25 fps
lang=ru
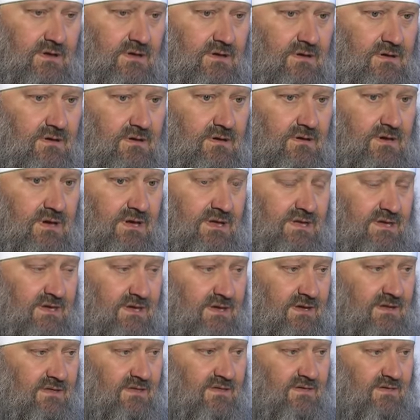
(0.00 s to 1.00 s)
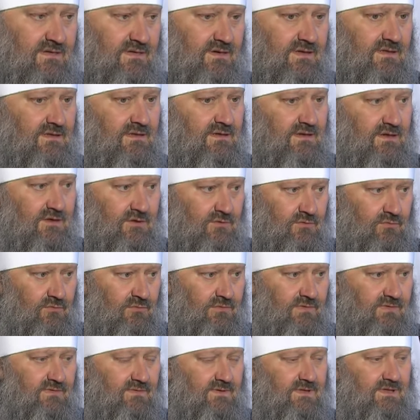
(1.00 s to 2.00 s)
Отец, Сын и Дух
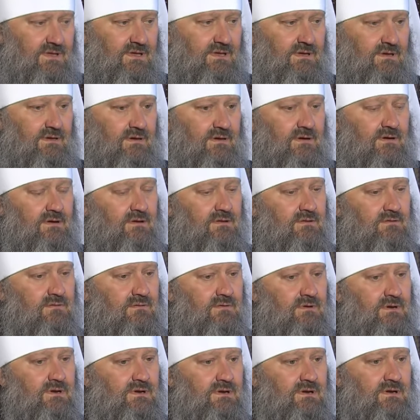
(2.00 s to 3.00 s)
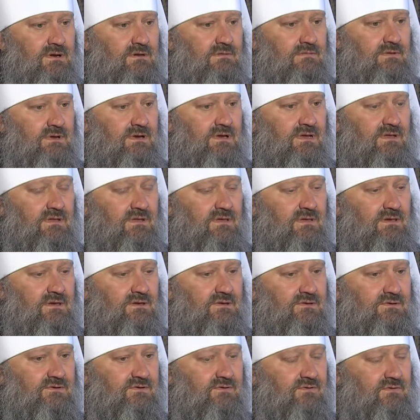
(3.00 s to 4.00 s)
Святый, о которых говорится
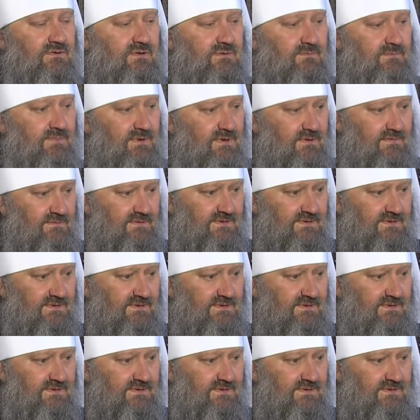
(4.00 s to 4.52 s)
еще на первых